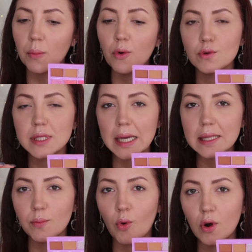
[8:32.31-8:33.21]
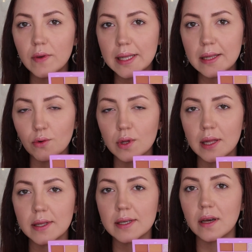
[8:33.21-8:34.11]
ama özellikle mor ve lila
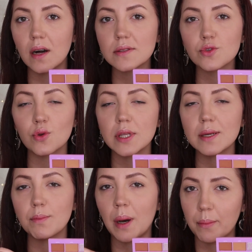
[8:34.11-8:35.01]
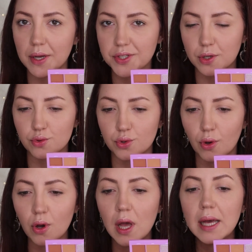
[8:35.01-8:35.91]
olanların alt tonları bambaşka
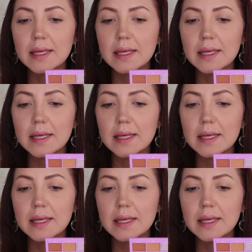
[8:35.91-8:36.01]
duruyor.